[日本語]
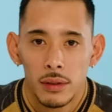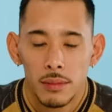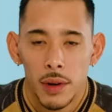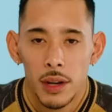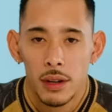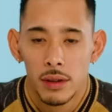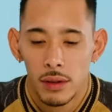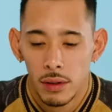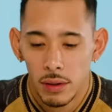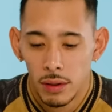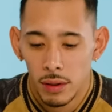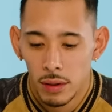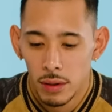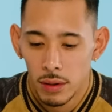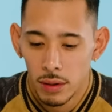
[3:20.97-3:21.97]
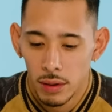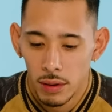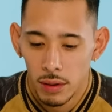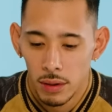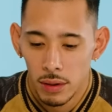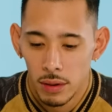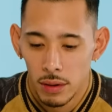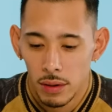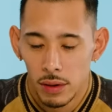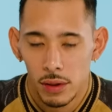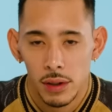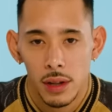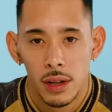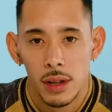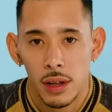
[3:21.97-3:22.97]
うかマイクの
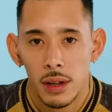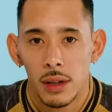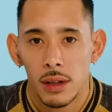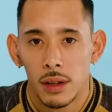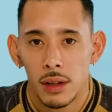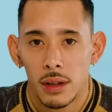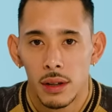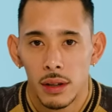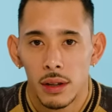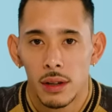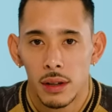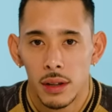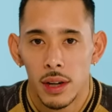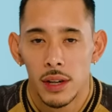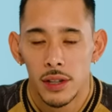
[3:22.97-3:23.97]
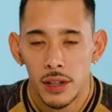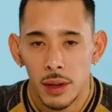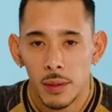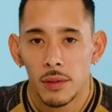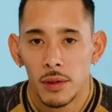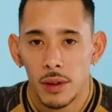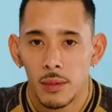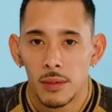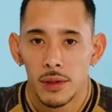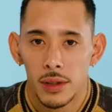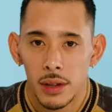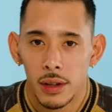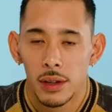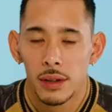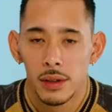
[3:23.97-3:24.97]
次に大事なものかもし
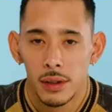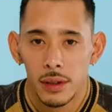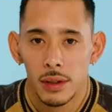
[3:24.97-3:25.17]
れないです